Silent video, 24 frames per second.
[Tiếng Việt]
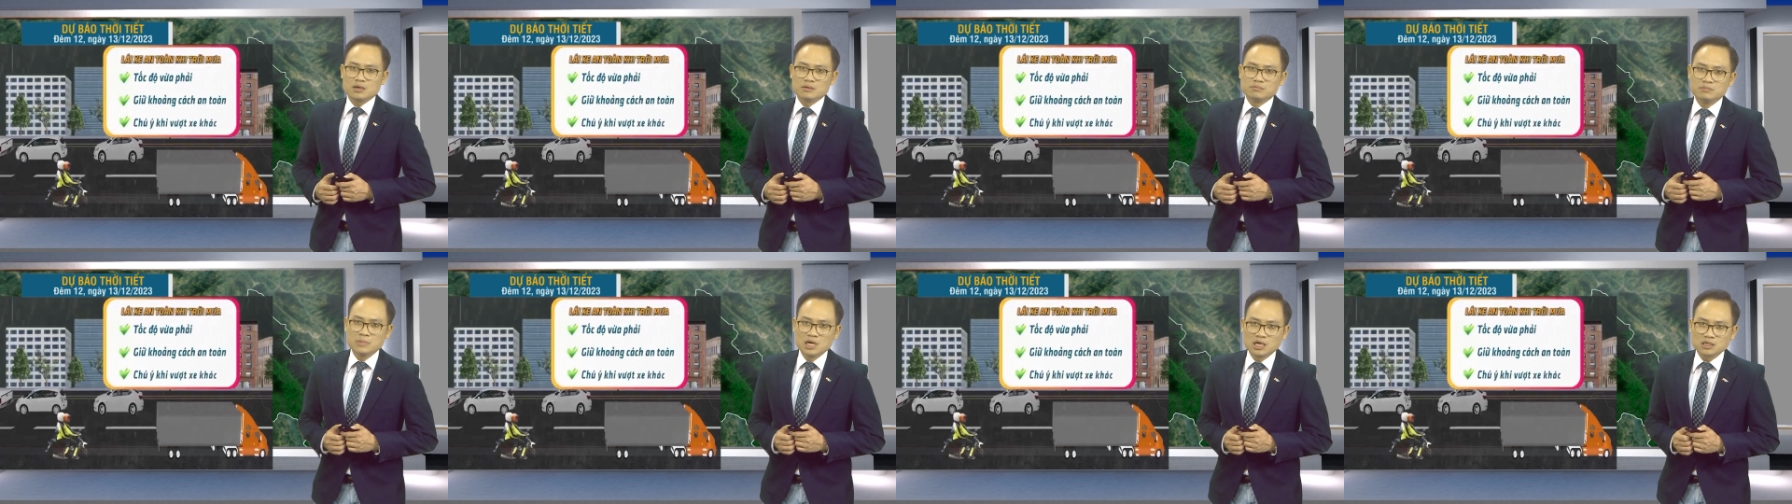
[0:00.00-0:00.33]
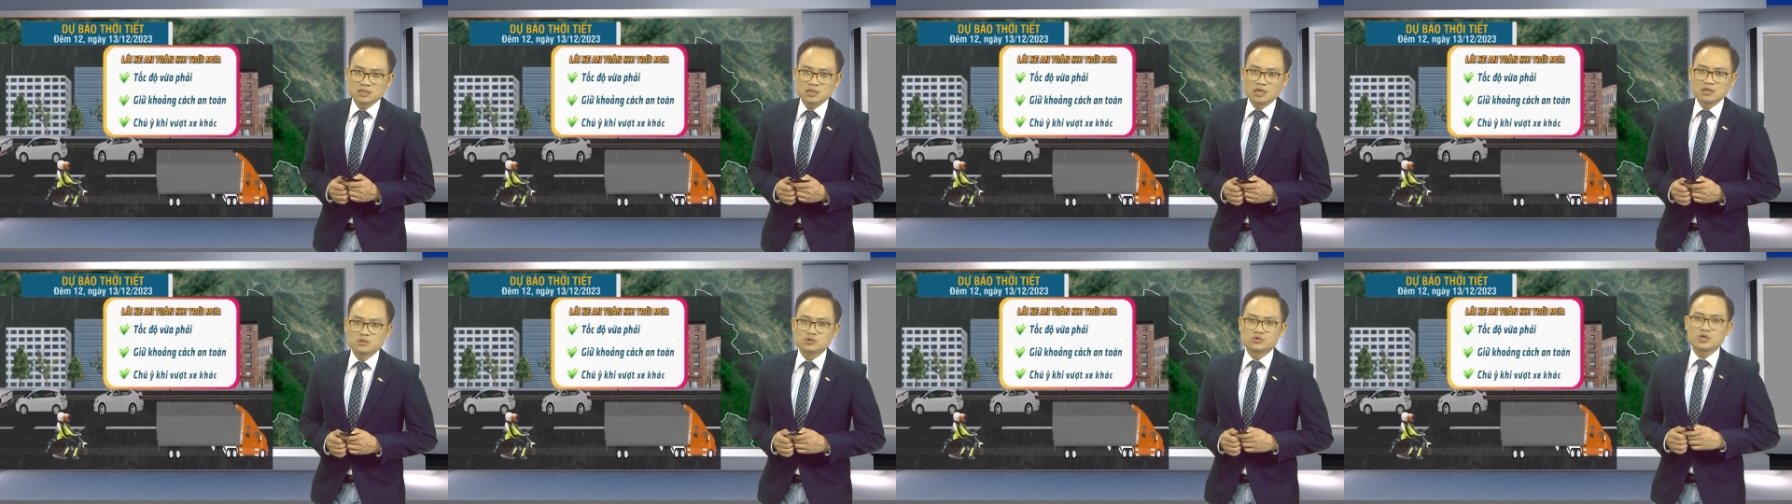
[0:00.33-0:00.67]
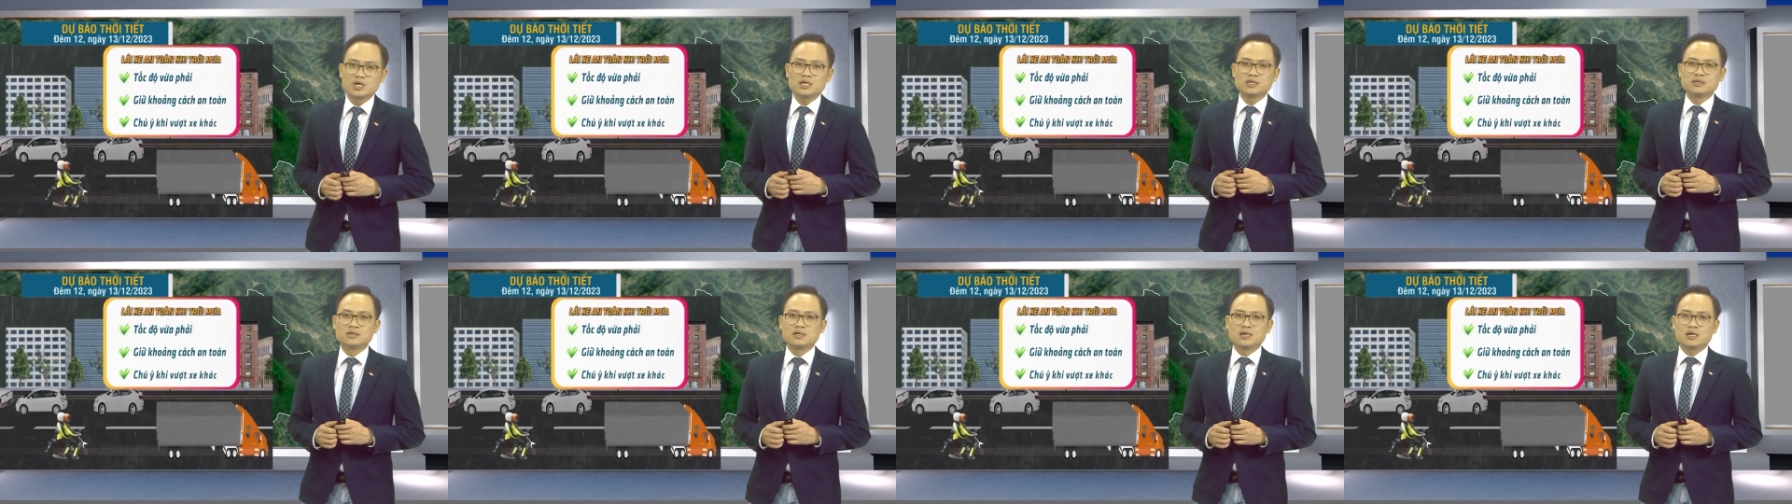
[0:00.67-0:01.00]
mưa thường
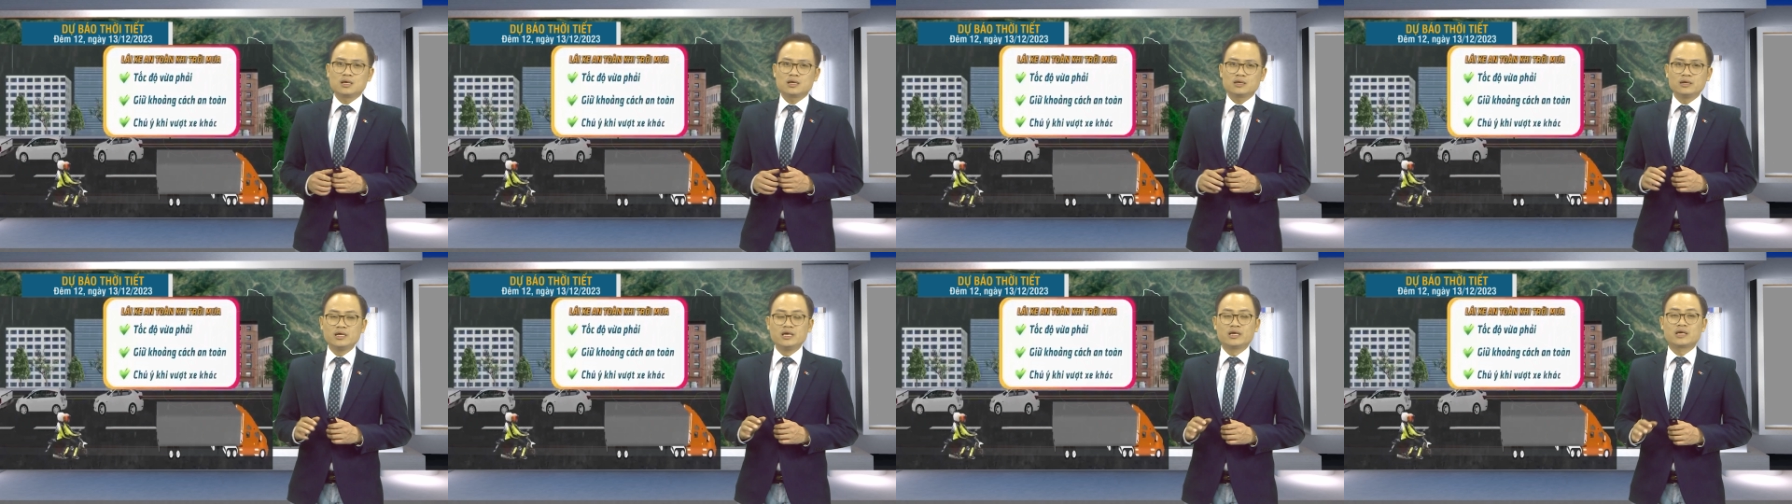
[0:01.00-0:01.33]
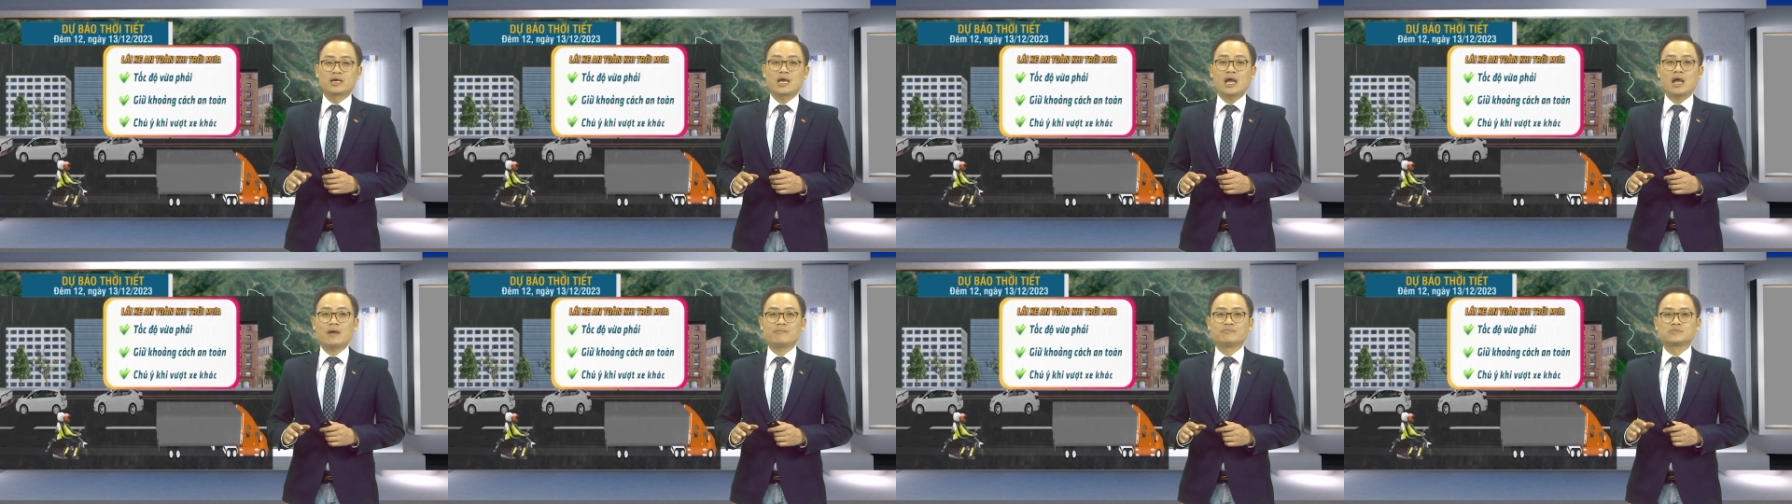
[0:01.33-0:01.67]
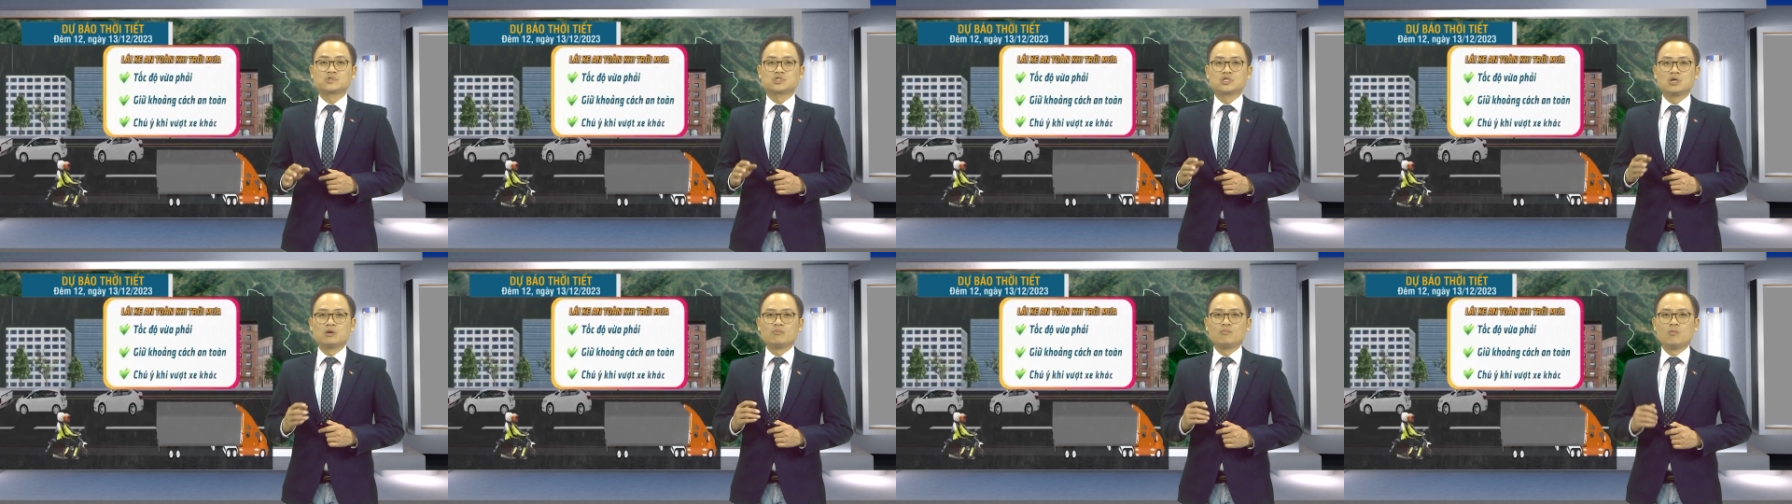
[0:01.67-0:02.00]
xuyên đi kèm
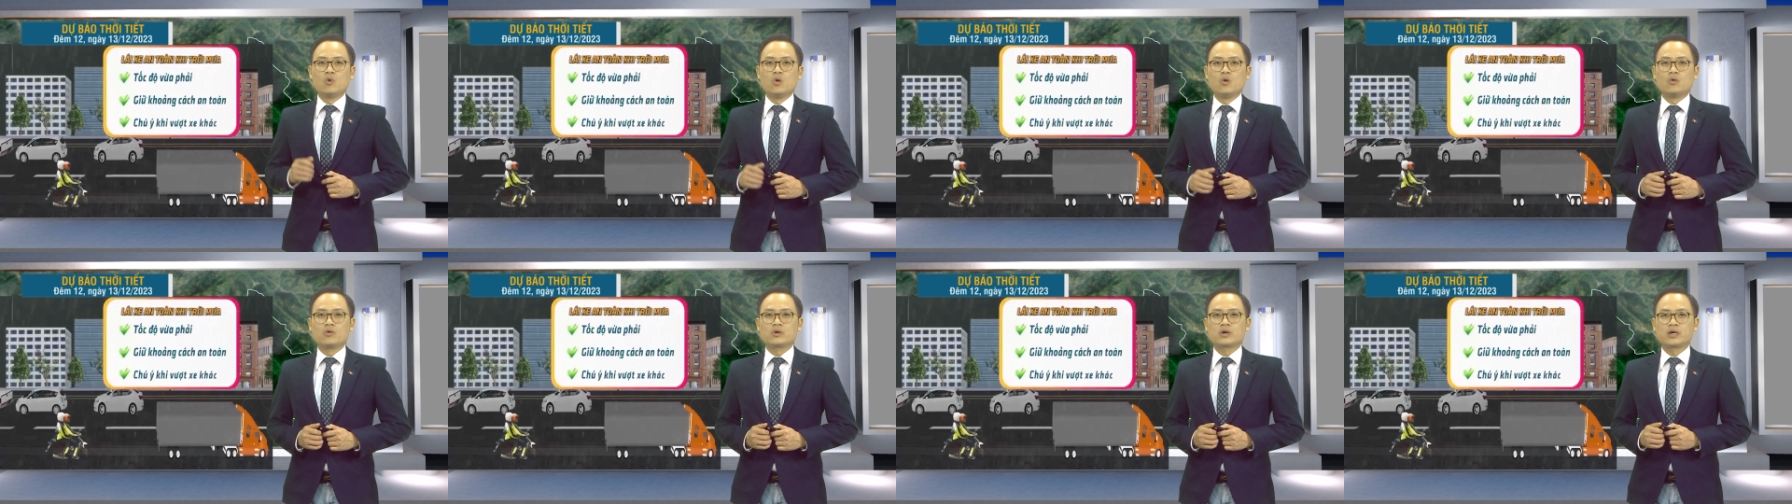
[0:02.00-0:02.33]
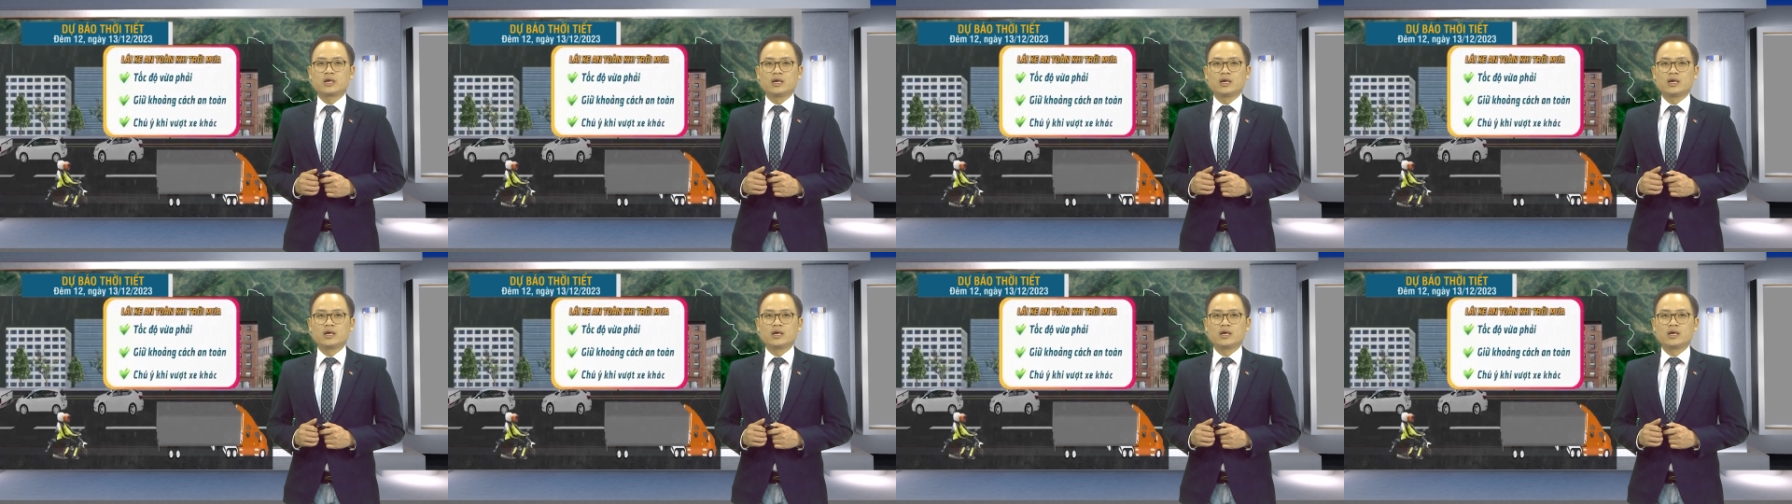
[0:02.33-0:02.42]
sương mù